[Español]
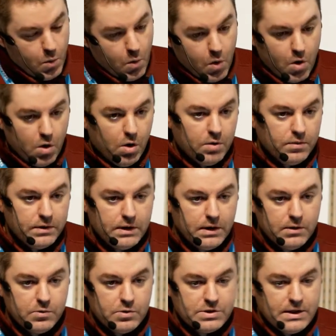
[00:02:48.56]
un clon
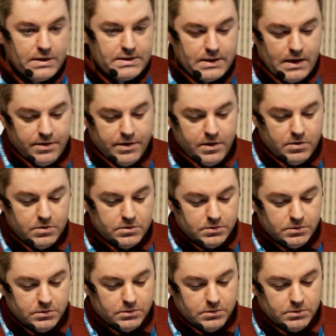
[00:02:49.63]
de nuestra instalación,